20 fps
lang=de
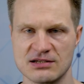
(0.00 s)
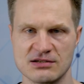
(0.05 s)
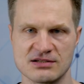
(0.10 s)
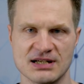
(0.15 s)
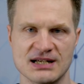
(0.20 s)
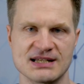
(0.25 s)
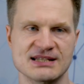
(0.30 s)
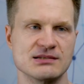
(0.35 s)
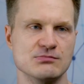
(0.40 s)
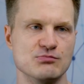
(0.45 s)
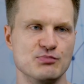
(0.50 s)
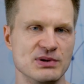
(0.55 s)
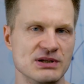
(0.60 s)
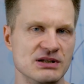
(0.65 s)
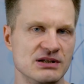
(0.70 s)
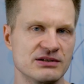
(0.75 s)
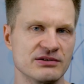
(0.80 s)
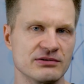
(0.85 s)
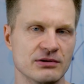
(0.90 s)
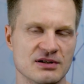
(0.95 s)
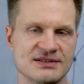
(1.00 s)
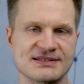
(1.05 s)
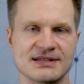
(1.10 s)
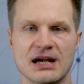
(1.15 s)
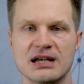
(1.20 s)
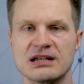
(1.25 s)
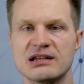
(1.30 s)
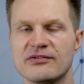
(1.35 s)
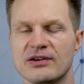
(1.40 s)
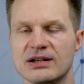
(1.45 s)
Also sei es ein Bild aus
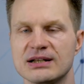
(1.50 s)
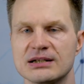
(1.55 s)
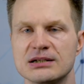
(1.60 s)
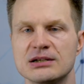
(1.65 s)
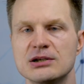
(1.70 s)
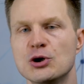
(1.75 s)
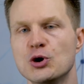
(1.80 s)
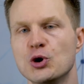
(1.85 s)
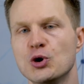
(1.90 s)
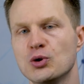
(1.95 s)
der einen Quelle